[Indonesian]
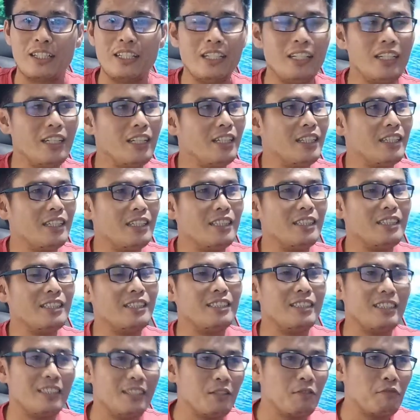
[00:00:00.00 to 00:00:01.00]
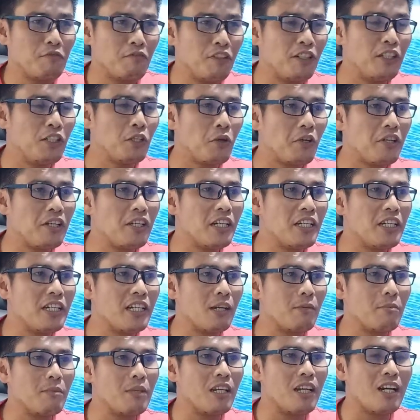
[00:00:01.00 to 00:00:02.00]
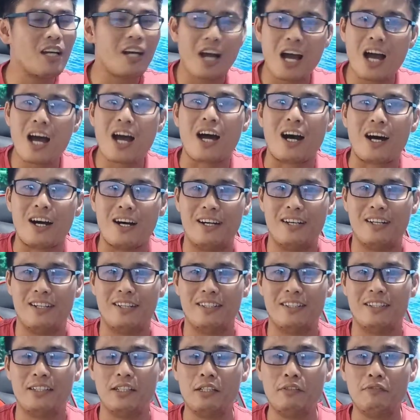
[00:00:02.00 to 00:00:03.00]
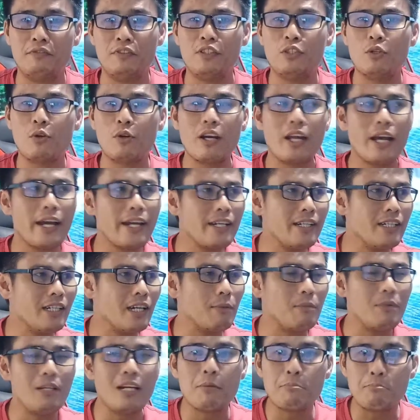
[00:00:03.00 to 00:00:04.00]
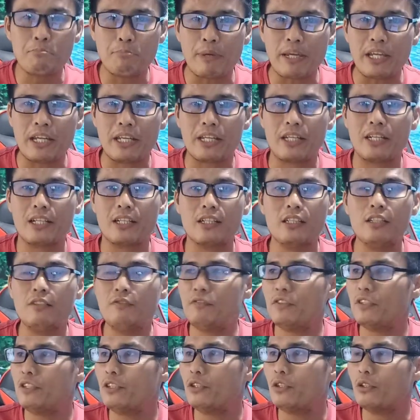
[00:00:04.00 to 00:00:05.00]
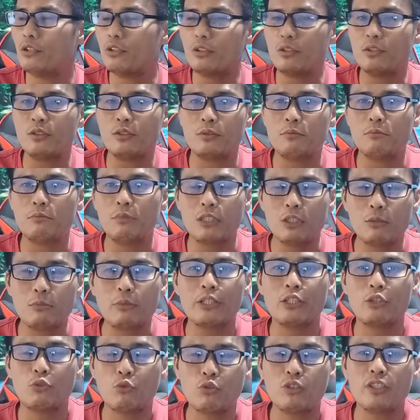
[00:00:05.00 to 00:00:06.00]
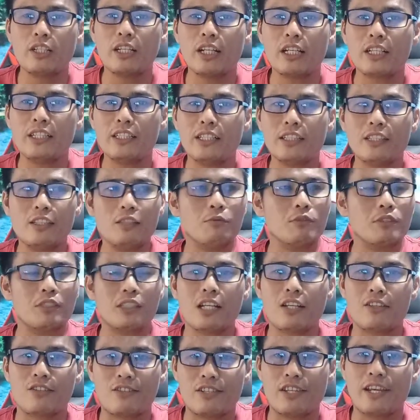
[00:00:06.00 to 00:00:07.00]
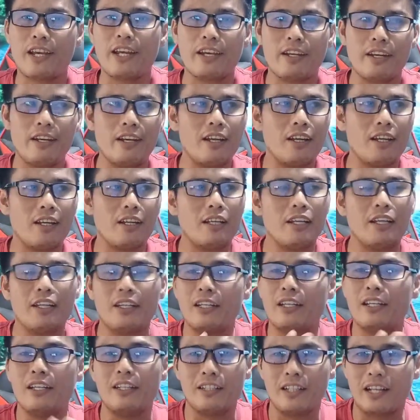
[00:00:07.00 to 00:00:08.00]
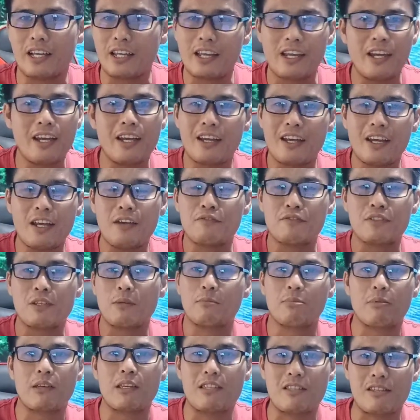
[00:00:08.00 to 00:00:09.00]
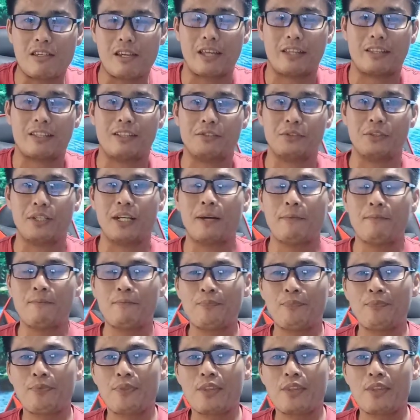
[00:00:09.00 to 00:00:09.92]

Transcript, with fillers: Di video ini dia bilang A, di video lain dia bilang B di video berikutnya lagi nanti minta C, D, E, nah, e F sampai Z gitu ya.